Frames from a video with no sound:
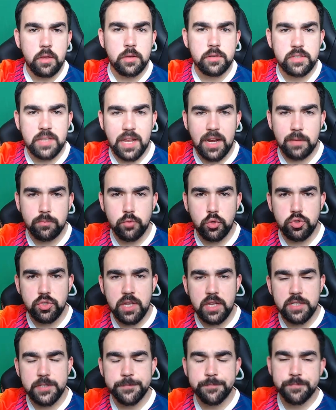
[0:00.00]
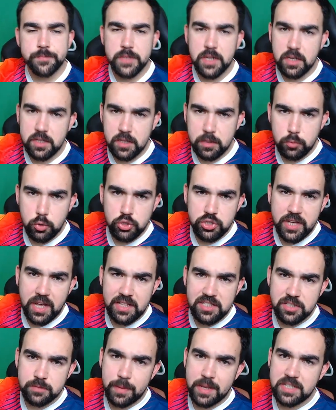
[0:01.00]
Selam dostlar. Kanalıma hoş
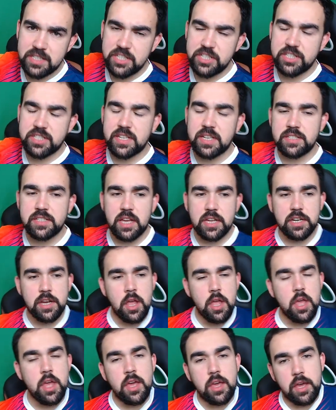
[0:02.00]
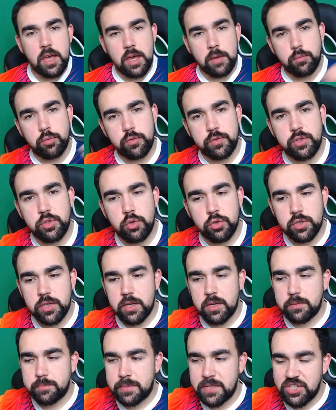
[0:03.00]
geldiniz. Ben Yiğit Sezer. Ee, bu
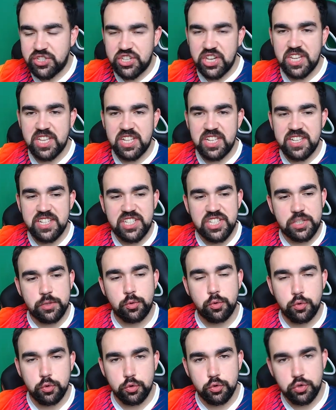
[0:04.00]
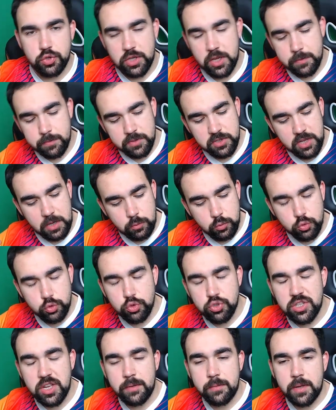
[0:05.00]
videoda bir çekiliş duyurusu yapacağım.
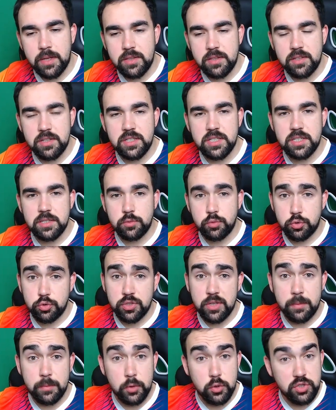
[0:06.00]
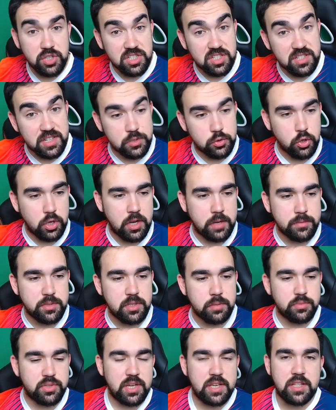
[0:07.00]
Uzun zamandır, uzun zaman önce size
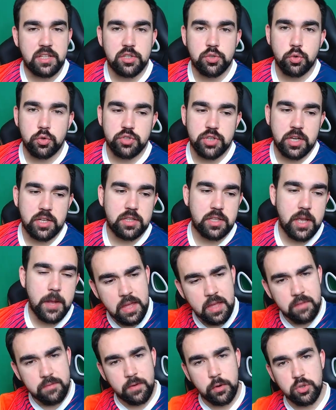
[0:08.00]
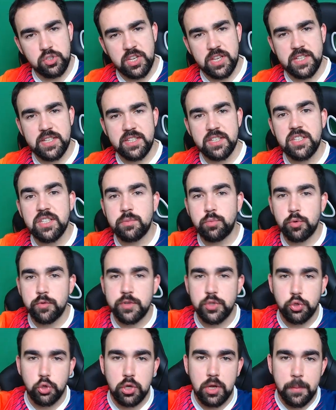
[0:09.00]
söylemiştim çekiliş olacak diye. Ve o çekiliş bu
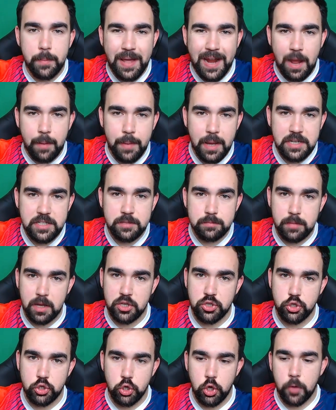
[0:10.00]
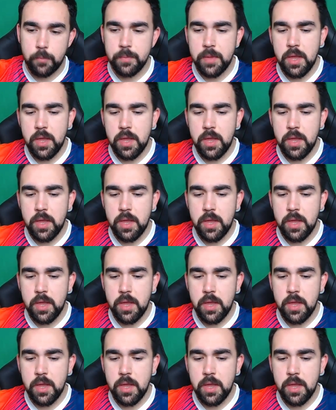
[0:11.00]
video ile beraber başlıyor.